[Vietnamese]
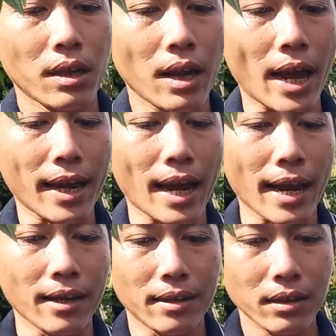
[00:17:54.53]
hai
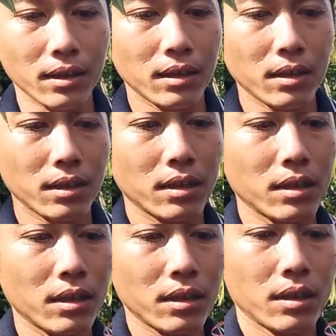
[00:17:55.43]
ngày nữa
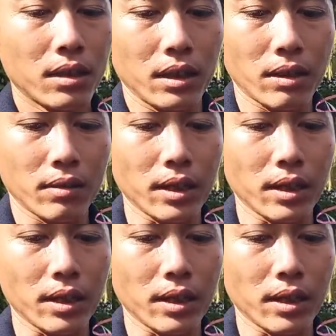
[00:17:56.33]
thì toàn